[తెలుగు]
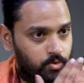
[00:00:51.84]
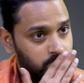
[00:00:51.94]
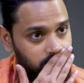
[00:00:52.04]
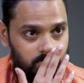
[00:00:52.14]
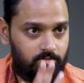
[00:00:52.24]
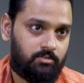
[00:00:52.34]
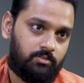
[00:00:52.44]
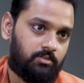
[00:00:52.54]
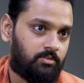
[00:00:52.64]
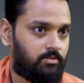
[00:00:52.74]
యుఎస్
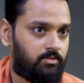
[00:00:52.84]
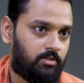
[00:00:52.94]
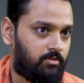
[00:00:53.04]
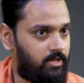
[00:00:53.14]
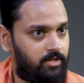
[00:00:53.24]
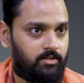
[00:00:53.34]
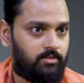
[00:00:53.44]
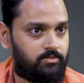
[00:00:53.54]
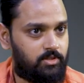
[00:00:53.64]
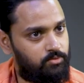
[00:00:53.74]
వెళ్ళి
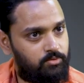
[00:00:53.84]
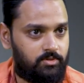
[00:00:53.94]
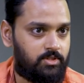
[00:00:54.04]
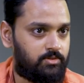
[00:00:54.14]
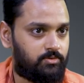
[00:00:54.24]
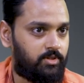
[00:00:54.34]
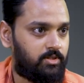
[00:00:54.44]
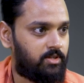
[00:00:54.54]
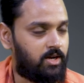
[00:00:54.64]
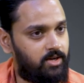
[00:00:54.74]
చదువు చేసుకుని
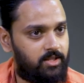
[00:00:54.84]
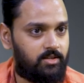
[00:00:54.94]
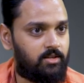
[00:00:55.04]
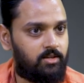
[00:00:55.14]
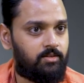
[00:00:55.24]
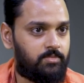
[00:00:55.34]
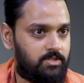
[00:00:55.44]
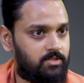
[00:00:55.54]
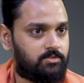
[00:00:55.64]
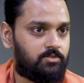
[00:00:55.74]
అక్కడ ఏదైనా
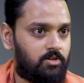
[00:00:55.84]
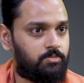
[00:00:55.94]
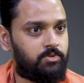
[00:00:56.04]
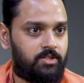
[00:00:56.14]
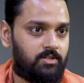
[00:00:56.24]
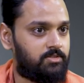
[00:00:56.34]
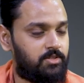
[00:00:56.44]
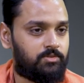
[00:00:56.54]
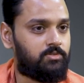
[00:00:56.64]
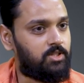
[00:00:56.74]
బిజినెస్ జాబ్ ఏదైనా
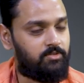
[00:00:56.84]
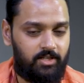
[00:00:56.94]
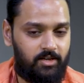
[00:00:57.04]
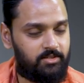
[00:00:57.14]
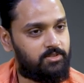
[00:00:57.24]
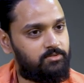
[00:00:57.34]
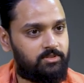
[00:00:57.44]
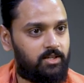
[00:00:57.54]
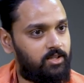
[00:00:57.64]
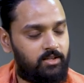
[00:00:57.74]
చేసుకుంటామంటే ఇంట్రెస్ట్
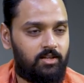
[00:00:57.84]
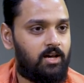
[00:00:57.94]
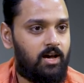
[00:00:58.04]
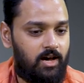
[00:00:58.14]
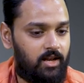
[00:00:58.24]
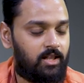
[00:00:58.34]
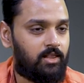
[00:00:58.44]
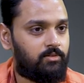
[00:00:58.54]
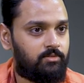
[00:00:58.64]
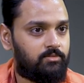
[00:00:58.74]
ఉందంటే అలా
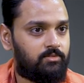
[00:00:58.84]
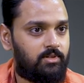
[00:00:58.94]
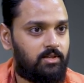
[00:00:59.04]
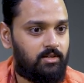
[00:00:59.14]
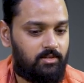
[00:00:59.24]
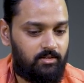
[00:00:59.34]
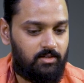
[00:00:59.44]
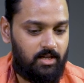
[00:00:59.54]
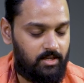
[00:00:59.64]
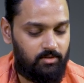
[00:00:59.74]
వెళ్దాం
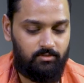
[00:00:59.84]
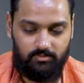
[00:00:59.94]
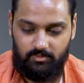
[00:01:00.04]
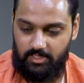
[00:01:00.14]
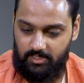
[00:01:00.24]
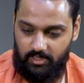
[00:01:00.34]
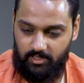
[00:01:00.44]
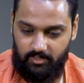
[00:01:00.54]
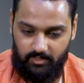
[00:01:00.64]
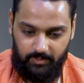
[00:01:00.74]
అలా వెళ్ళు
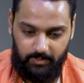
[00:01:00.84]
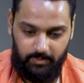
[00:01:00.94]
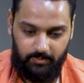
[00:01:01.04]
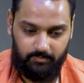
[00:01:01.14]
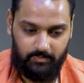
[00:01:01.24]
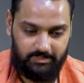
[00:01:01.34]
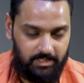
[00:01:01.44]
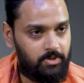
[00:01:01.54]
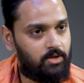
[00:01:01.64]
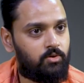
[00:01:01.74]
లేదంటే
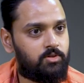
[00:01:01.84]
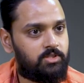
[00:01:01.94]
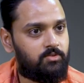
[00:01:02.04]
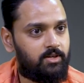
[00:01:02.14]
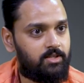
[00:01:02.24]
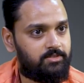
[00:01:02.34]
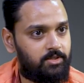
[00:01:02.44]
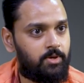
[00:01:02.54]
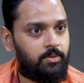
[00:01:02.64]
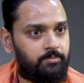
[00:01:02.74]
సినిమాల్లోకి వస్తామంటే
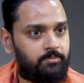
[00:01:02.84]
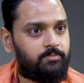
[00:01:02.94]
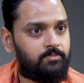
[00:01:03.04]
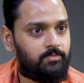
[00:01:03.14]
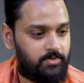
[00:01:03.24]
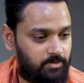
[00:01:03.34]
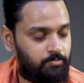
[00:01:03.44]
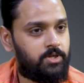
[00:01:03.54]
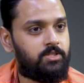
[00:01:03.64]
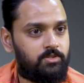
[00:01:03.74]
సినిమా
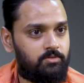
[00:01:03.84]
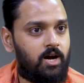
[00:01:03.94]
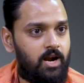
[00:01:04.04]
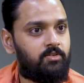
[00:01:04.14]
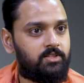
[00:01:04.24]
ఇప్పటి నుంచి నువ్వు హార్డ్